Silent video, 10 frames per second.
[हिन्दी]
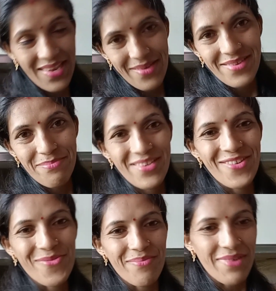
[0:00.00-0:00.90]
मेरी जब भी
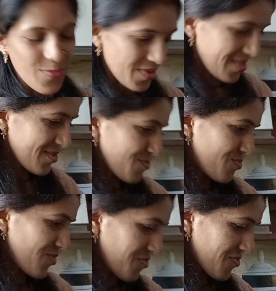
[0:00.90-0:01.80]
ज़रूरत पड़े तो प्लीज़
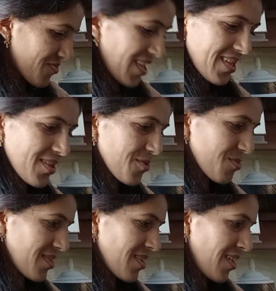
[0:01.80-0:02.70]
ज़रूर कहना
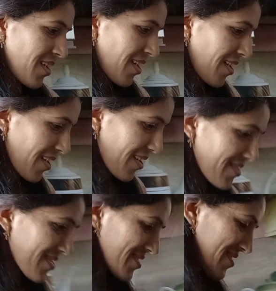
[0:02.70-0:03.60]
क्योंकि
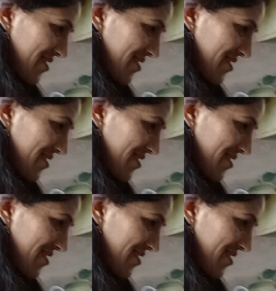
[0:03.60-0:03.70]
इस